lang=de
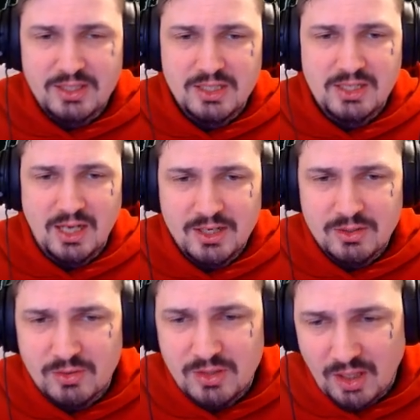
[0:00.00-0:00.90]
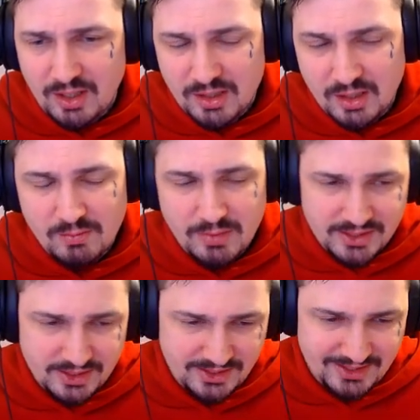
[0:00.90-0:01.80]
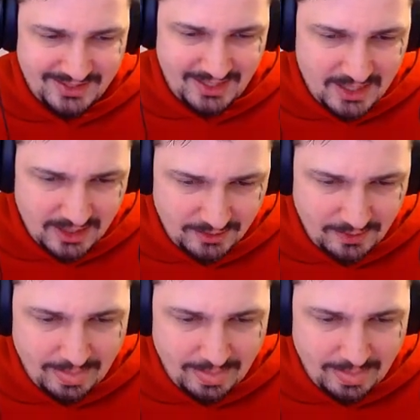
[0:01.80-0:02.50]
sich da natürlich an ihren Bestsellern.